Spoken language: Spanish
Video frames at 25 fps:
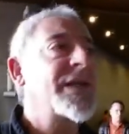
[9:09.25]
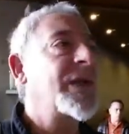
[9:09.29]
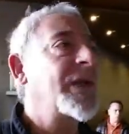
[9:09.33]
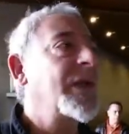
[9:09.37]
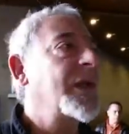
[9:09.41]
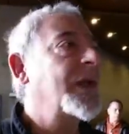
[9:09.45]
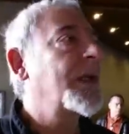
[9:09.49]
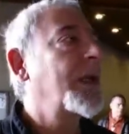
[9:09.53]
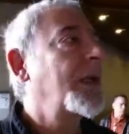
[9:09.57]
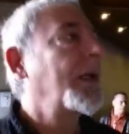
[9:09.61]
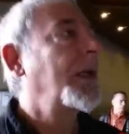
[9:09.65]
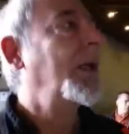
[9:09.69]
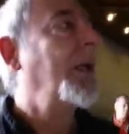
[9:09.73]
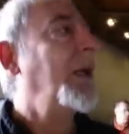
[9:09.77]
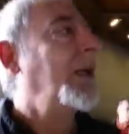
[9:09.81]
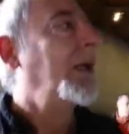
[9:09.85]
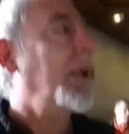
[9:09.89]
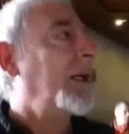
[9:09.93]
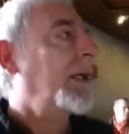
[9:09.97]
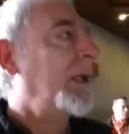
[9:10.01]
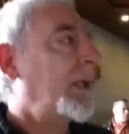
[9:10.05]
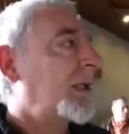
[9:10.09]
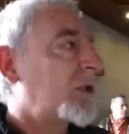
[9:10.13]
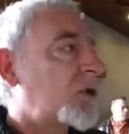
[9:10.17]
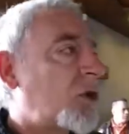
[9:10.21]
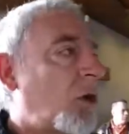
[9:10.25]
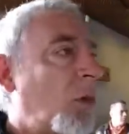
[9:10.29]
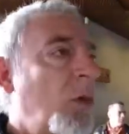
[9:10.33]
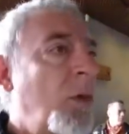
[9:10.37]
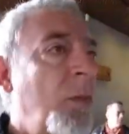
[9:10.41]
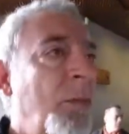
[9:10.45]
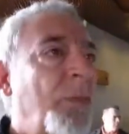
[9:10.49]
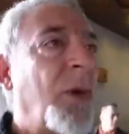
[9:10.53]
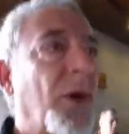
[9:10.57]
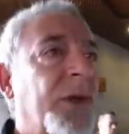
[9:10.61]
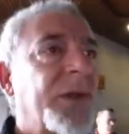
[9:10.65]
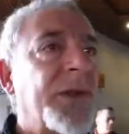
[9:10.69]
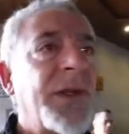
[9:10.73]
decir, es como
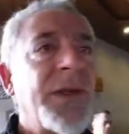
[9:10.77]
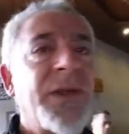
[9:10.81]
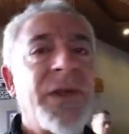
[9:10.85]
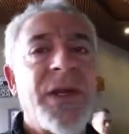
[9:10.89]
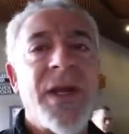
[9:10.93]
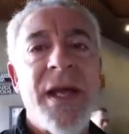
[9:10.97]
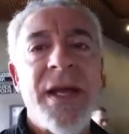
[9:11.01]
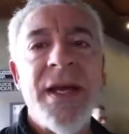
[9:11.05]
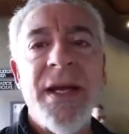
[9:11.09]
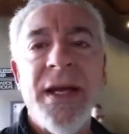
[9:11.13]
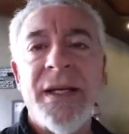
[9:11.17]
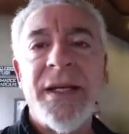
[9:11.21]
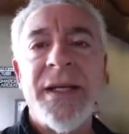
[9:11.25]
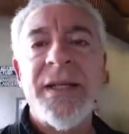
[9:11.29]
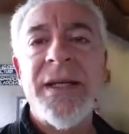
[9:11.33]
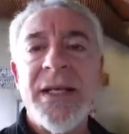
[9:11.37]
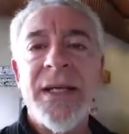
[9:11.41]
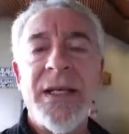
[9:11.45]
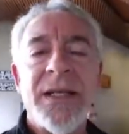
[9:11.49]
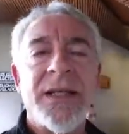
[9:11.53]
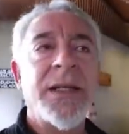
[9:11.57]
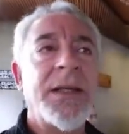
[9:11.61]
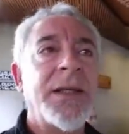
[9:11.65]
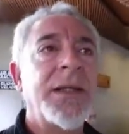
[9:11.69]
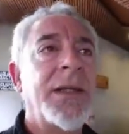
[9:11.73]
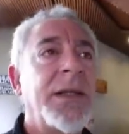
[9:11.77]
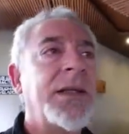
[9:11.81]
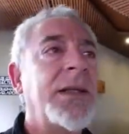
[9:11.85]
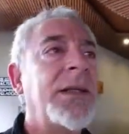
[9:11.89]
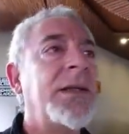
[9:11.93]
un vórtice de energía.